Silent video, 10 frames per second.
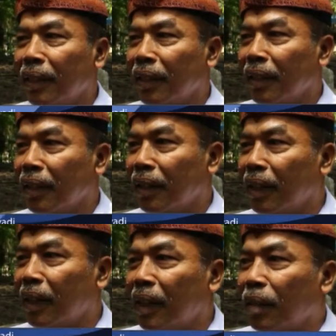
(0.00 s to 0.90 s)
eh,
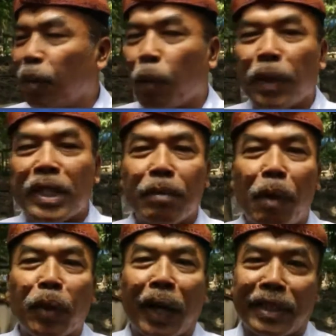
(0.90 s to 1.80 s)
provinsi
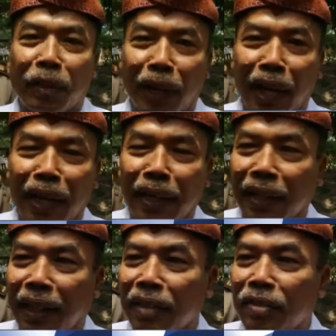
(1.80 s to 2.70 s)
maupun nasional
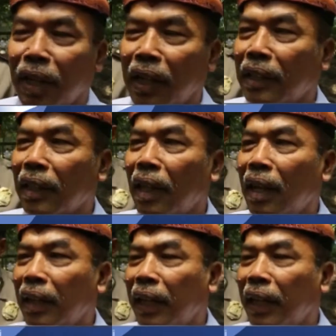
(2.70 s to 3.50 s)
karena ini sudah kita